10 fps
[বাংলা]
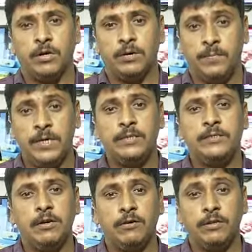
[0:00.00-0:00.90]
ভিত
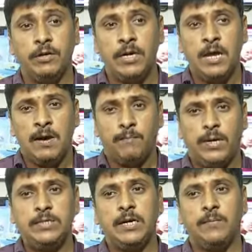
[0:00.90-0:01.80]
ছিল কিন্তু এই
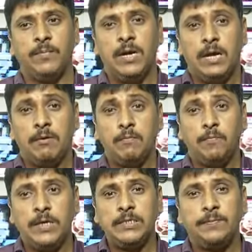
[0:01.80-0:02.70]
পাঞ্জাব এবং
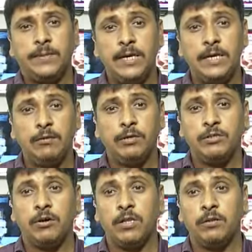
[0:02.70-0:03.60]
পাঞ্জাব থেকেই কিন্তু
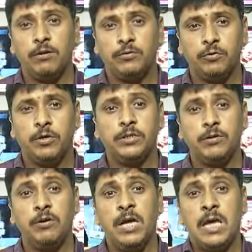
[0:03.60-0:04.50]
কৃষক আন্দোলন শুরু
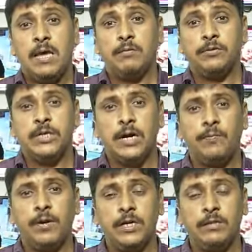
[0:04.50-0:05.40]
হয়েছিল এবং যার
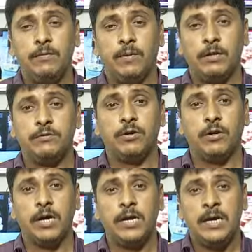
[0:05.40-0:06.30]
ফলে কিন্তু ভারত
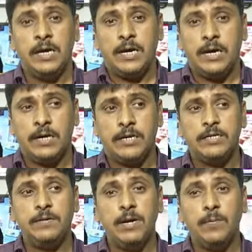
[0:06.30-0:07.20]
সরকার এই
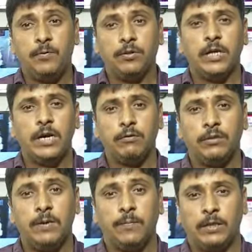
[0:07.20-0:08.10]
কৃষি বিল প্রত্যাহার
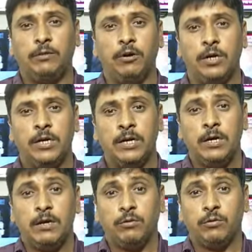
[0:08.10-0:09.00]
করতে বাধ্য হয়
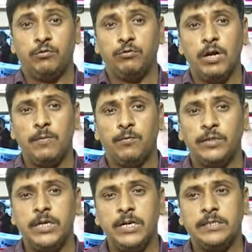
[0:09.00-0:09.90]
তো সুতরাং
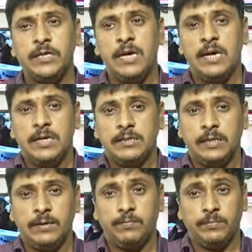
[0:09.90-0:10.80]
বোঝা যাচ্ছে যে
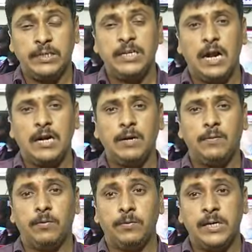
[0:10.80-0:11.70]
তাছাড়া আরেকটা
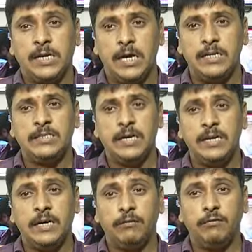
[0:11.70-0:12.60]
বলবো তো এই খালিস্তান
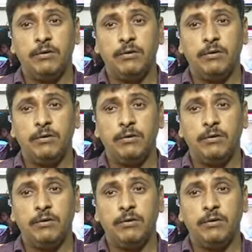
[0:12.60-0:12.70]
নিয়ে কিন্তু